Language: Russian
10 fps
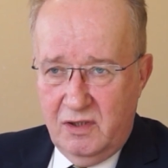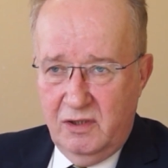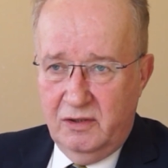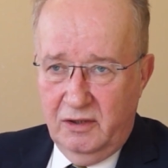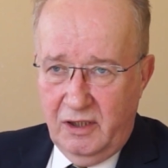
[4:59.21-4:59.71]

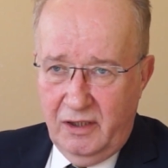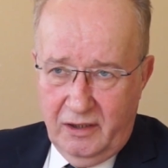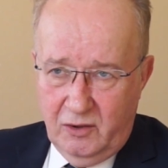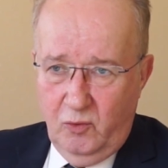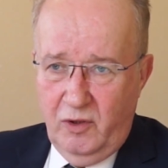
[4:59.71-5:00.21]
силы,
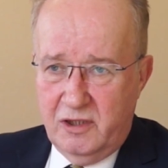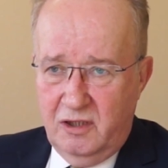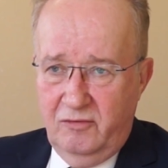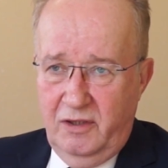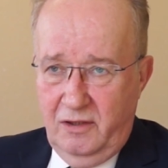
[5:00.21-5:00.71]
таланты, у
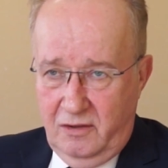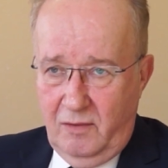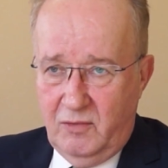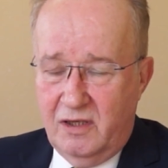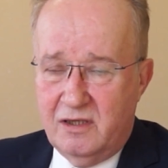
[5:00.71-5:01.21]
каждого они
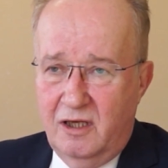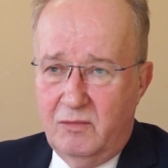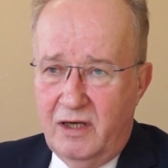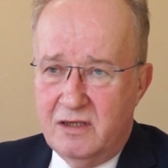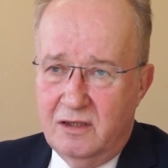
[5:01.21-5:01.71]
там
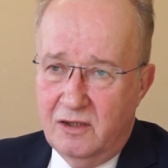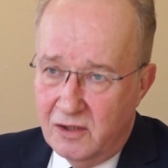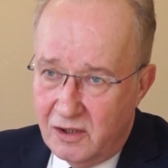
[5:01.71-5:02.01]
разнообразные